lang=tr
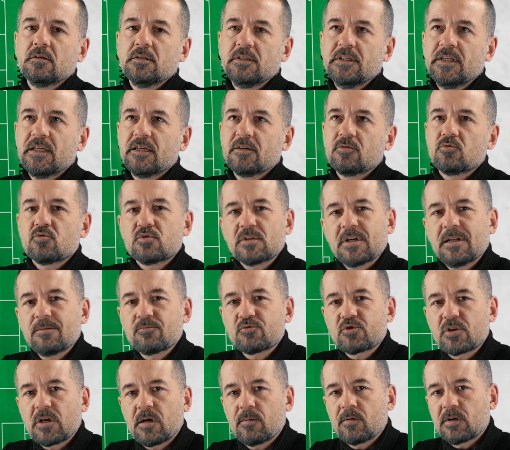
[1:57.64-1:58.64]
yine güzel
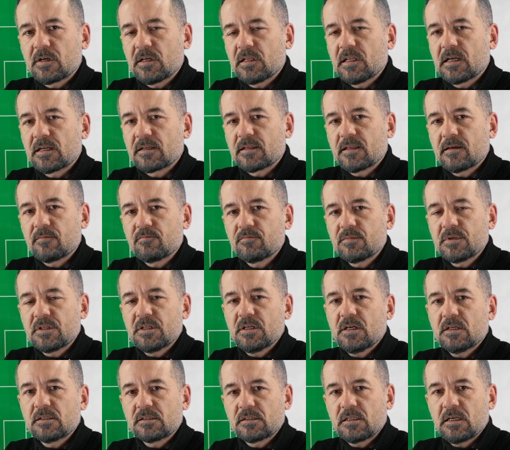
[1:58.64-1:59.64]
müsabakalardan
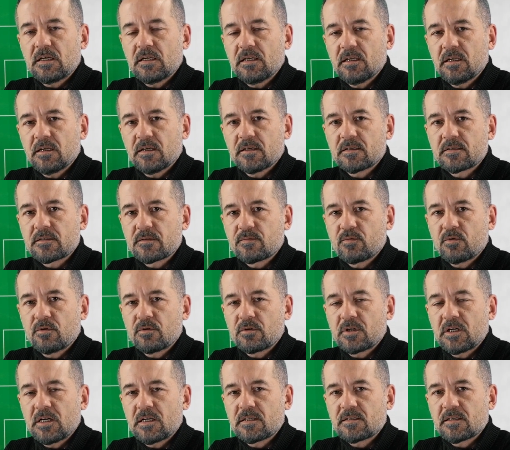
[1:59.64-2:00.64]
biri Antalya
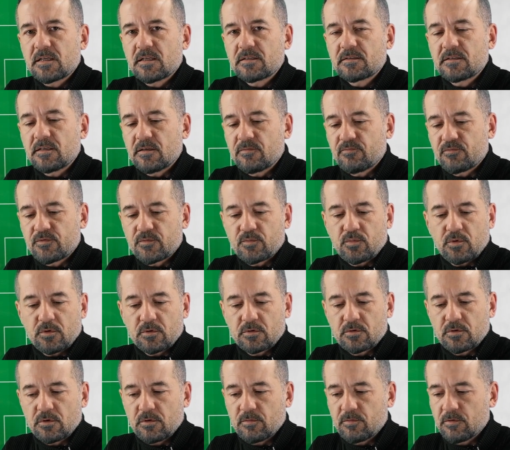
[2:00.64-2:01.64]
Spor Gaziantep
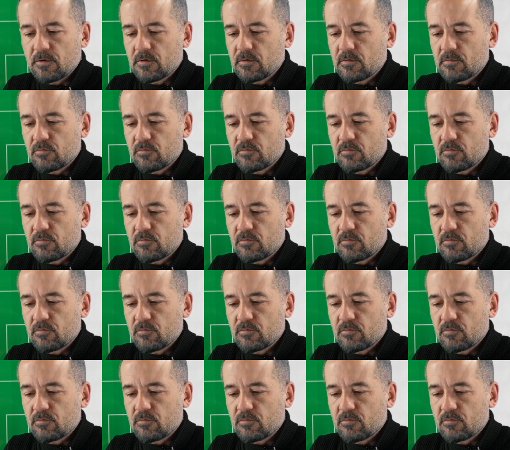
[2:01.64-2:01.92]
Futbol Kulübü